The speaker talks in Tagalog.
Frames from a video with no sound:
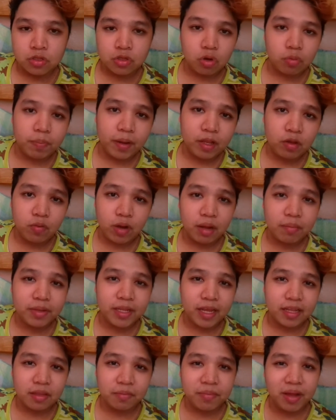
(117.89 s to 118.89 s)
so paano nga
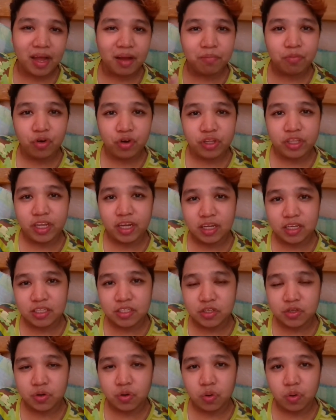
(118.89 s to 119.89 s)
ba natin ma-avoid ang
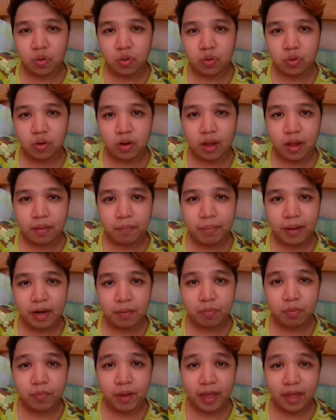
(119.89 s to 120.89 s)
stroke uh,
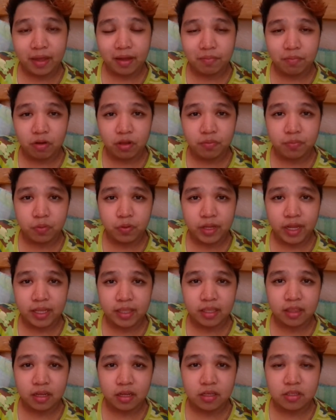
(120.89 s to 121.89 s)
para po ma-avoid po
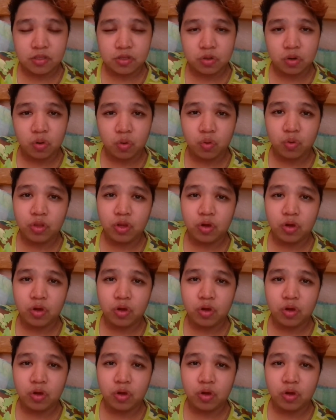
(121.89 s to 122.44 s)
natin ng stroke